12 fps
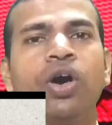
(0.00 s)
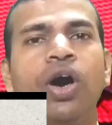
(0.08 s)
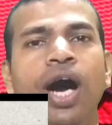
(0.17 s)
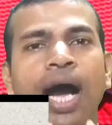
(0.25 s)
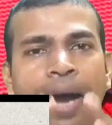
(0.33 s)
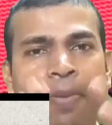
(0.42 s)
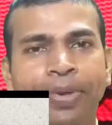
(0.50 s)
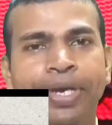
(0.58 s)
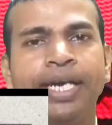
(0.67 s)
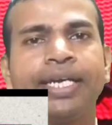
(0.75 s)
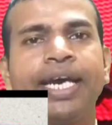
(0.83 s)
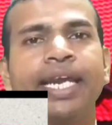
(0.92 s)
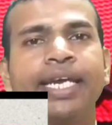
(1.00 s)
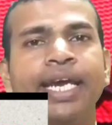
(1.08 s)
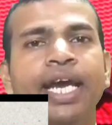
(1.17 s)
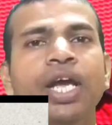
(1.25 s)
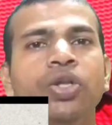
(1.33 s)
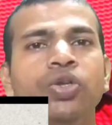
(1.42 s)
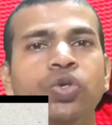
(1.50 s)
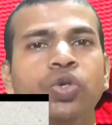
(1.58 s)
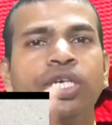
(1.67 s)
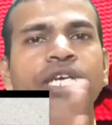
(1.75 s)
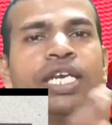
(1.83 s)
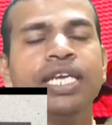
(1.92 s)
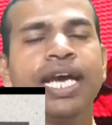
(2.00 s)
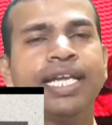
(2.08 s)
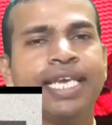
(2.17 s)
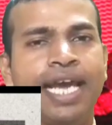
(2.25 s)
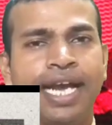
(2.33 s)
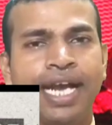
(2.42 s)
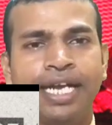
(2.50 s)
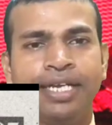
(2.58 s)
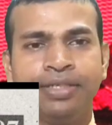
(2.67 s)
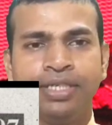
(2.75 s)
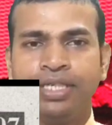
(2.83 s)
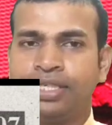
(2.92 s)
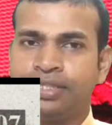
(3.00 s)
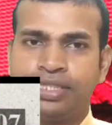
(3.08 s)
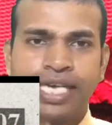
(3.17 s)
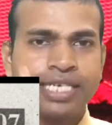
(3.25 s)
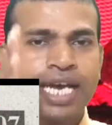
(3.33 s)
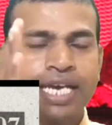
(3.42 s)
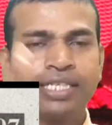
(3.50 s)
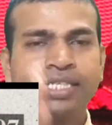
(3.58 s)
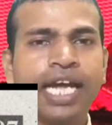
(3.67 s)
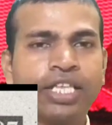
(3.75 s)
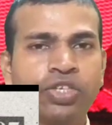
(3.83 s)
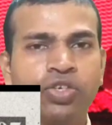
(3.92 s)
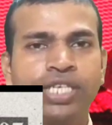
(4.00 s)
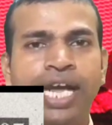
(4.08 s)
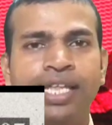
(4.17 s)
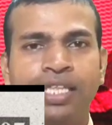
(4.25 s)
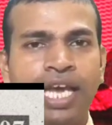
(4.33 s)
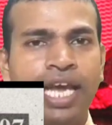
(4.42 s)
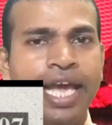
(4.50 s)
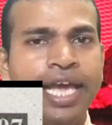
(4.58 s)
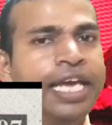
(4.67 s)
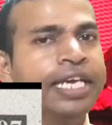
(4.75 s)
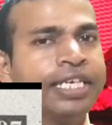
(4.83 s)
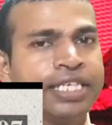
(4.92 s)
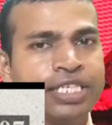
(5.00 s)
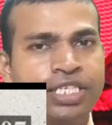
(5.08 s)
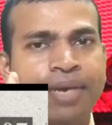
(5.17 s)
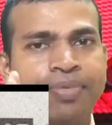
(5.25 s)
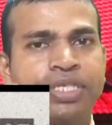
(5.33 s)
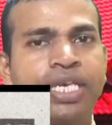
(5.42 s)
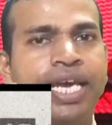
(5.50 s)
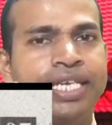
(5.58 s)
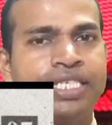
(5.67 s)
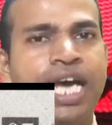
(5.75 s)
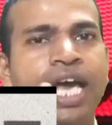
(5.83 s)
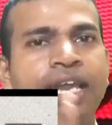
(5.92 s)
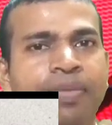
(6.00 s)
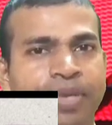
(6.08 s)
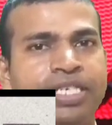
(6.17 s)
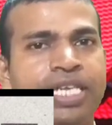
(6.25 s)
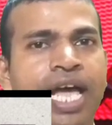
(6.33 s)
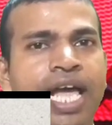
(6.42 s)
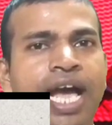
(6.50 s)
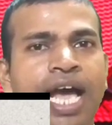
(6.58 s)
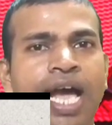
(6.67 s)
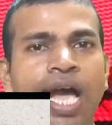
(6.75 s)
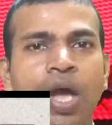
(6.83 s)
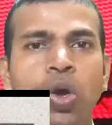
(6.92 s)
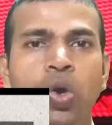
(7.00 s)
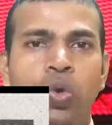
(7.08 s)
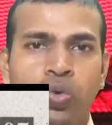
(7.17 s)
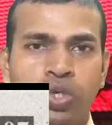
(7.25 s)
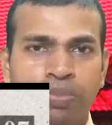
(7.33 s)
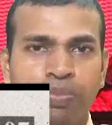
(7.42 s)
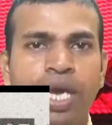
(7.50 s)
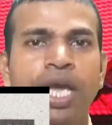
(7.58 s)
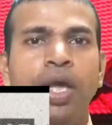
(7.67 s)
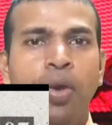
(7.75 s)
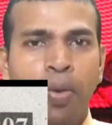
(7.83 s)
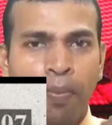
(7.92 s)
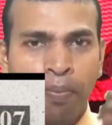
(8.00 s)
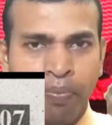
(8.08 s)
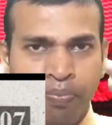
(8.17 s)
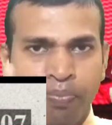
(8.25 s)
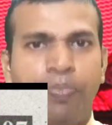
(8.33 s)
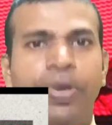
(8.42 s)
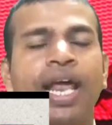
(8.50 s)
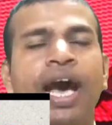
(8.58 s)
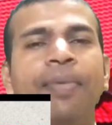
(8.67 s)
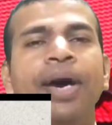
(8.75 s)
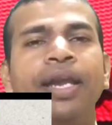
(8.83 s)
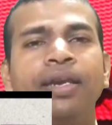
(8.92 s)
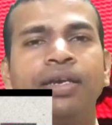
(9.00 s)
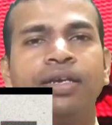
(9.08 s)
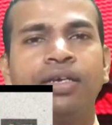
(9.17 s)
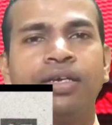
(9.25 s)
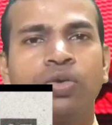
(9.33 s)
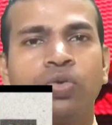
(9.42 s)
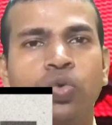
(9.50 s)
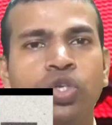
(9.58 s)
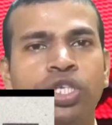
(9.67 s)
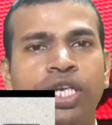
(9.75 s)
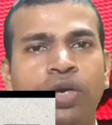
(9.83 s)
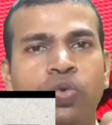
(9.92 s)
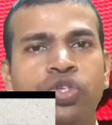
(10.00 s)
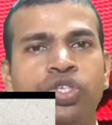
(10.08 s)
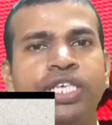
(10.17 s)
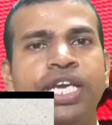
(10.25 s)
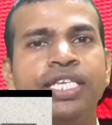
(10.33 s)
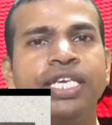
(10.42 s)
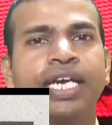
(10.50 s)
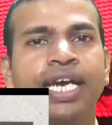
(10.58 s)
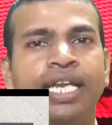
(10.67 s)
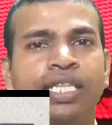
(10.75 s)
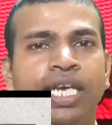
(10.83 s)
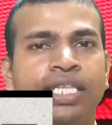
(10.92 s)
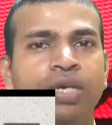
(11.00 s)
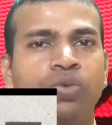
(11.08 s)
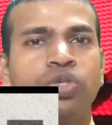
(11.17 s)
को अपडेट करके छुट्टी लिया जाएगा जैसा कि साथियों जानते हैं कि जब से एच आर एम एस आया है उसमें बराबर कुछ ना कुछ चेंजिंग करते रहता